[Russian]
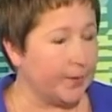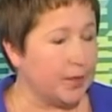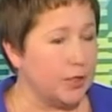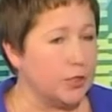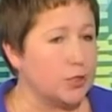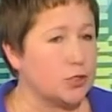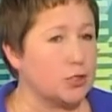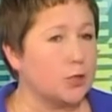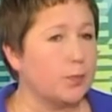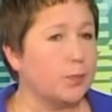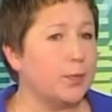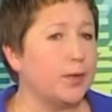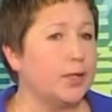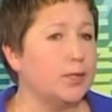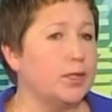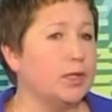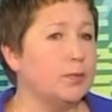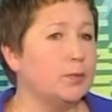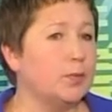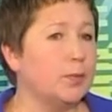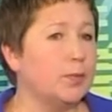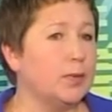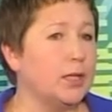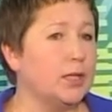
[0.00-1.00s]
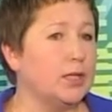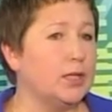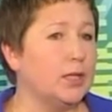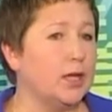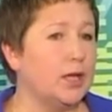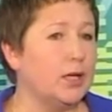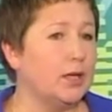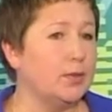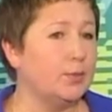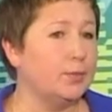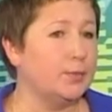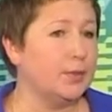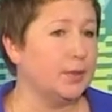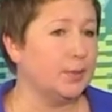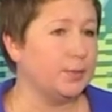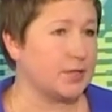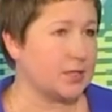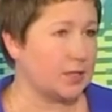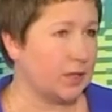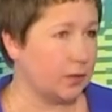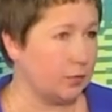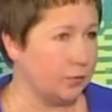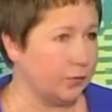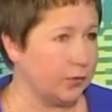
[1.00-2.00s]
чтобы они им обладали при
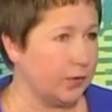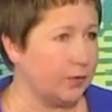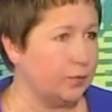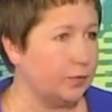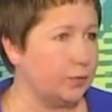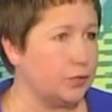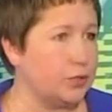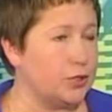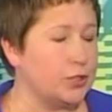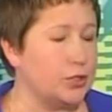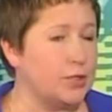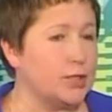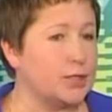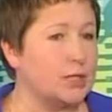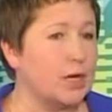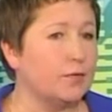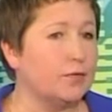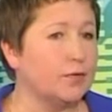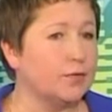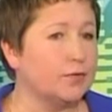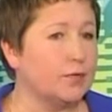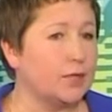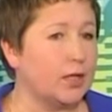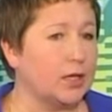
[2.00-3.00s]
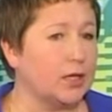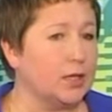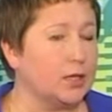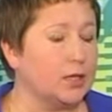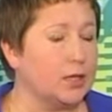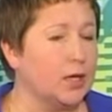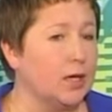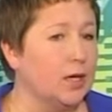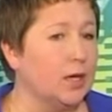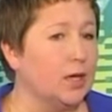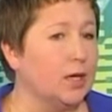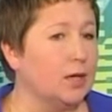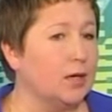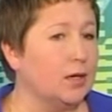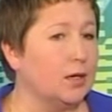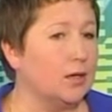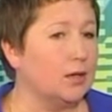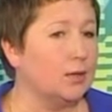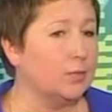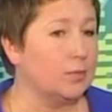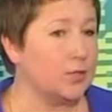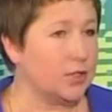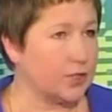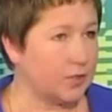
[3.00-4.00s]
постановке в очередь. А во-вторых,
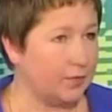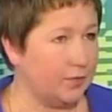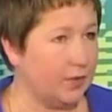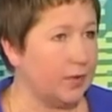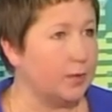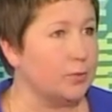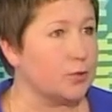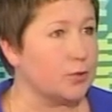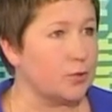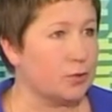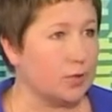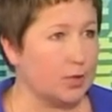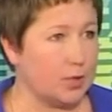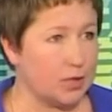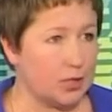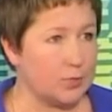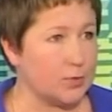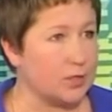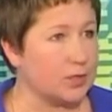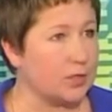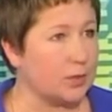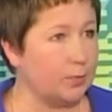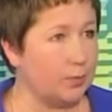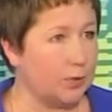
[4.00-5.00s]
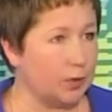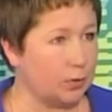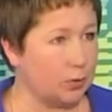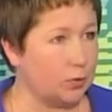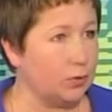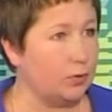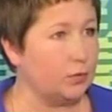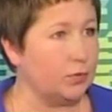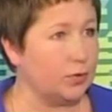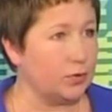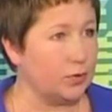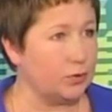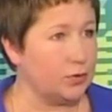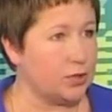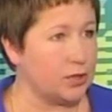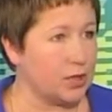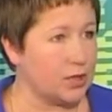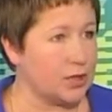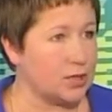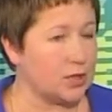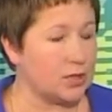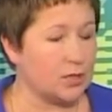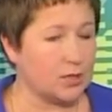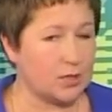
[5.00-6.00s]
э, мы же говорим, что это должны быть скомплектованные
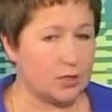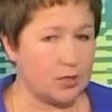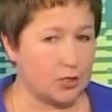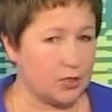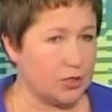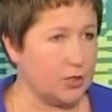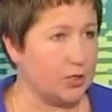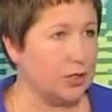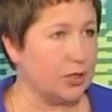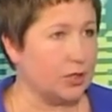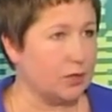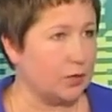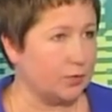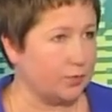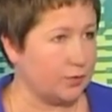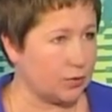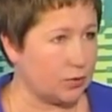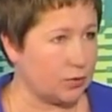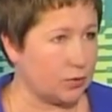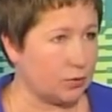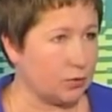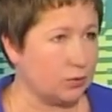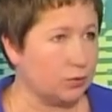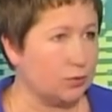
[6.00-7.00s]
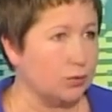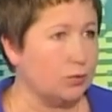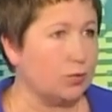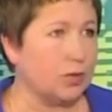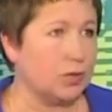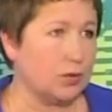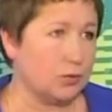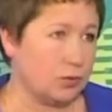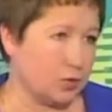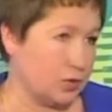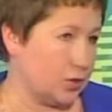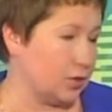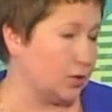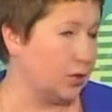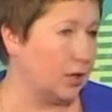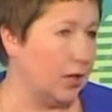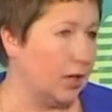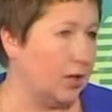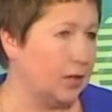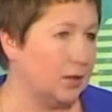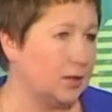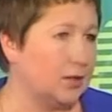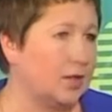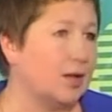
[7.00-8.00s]
участки с инженерной инфраструктурой. Это очень
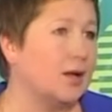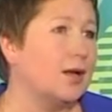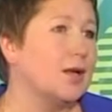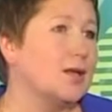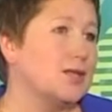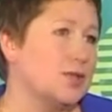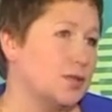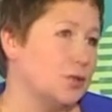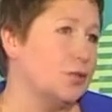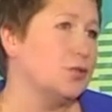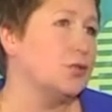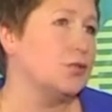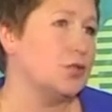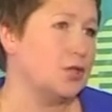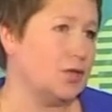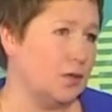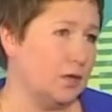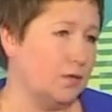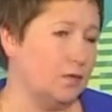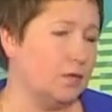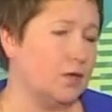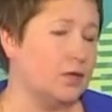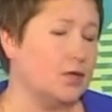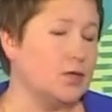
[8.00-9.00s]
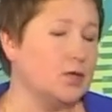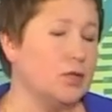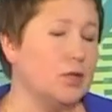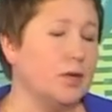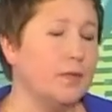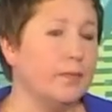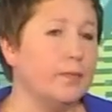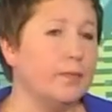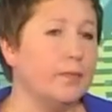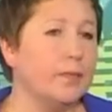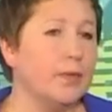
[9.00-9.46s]
дорогостоящая вещь, да?